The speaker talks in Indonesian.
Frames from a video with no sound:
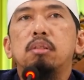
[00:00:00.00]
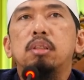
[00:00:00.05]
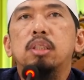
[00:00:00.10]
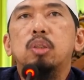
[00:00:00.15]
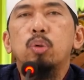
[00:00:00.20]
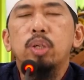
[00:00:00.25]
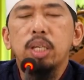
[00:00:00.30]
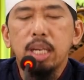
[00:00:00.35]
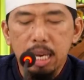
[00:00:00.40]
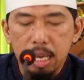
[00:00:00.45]

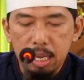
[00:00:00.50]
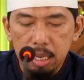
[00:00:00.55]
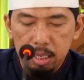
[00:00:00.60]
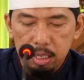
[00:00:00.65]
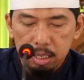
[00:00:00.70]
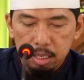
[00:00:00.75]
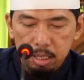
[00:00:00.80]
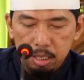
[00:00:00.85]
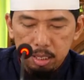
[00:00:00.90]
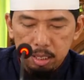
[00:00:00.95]
atau
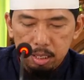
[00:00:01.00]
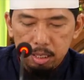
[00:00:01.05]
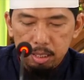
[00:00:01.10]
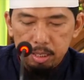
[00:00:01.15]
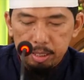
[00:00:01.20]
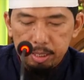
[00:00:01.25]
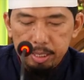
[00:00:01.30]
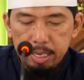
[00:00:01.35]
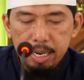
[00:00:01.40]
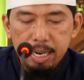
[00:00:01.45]
hilang,
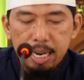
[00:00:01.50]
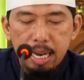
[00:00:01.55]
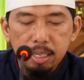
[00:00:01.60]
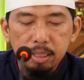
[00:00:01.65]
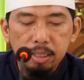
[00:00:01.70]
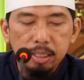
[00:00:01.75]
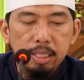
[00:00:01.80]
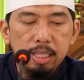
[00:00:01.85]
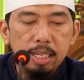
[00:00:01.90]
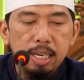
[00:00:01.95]
dia
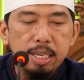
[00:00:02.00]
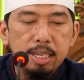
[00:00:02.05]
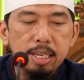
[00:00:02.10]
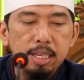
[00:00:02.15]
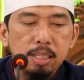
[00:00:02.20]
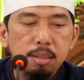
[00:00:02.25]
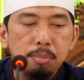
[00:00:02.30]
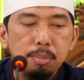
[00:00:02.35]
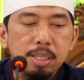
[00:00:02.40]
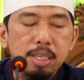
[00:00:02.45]
ganti dengan
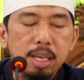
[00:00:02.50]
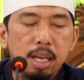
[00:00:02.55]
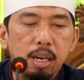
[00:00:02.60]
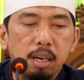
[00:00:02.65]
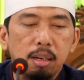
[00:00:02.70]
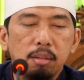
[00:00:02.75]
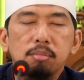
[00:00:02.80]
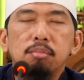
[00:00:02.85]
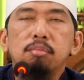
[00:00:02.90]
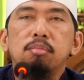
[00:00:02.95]
yang
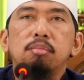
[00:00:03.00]
semisal.